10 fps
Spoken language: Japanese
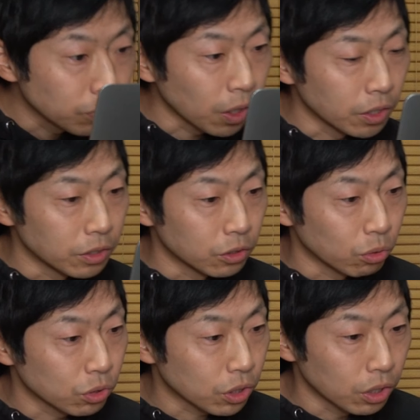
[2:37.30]
はい、二
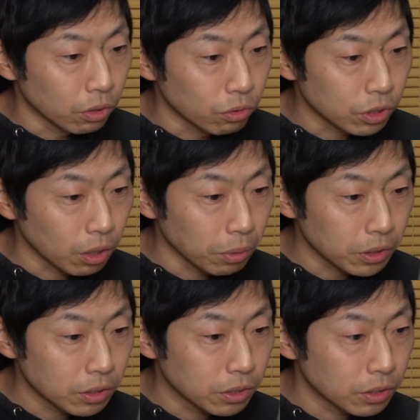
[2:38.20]
等試験でございま
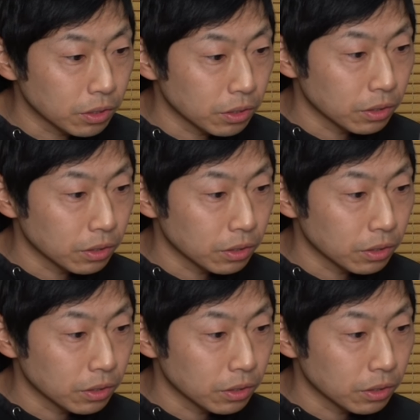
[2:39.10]
す。